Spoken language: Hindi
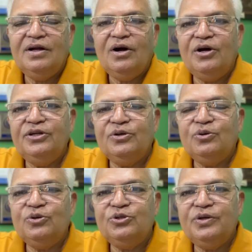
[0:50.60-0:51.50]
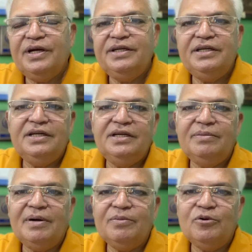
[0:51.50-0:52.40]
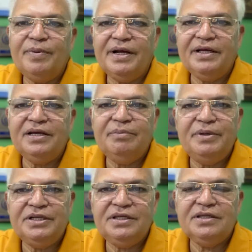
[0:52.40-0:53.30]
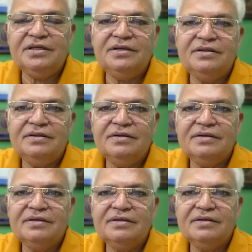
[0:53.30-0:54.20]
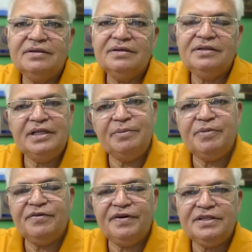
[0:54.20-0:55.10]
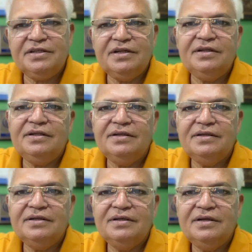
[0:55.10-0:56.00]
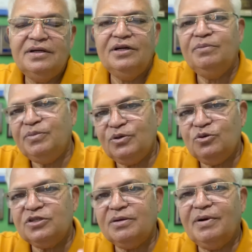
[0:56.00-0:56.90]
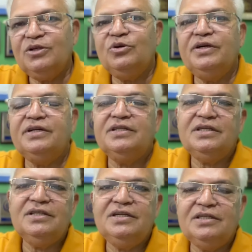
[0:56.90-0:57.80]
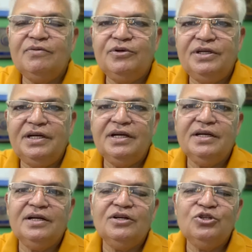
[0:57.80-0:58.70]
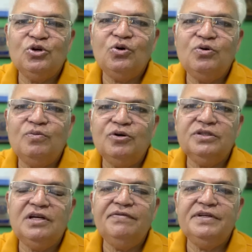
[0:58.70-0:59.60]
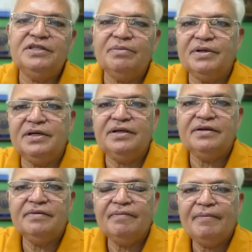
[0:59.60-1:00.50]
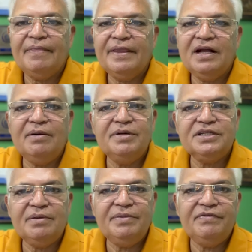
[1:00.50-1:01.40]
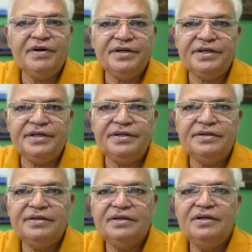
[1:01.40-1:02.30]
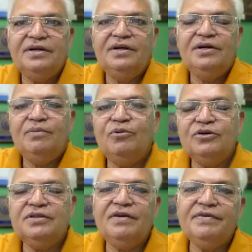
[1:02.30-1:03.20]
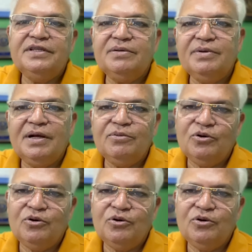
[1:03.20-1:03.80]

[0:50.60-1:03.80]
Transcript: और ये कोर्स जो है ये हम आपको पढ़ाएंगे बेसिक देन प्रोफेशनल फिर उसके बाद जो इंटरेस्टिंग चीज़ है वो ये है कि सौ मुख्तलिफ़ किस्म के कम अज़ कम में वन हंड्रेड मुख्तलिफ़ किस्म के आपको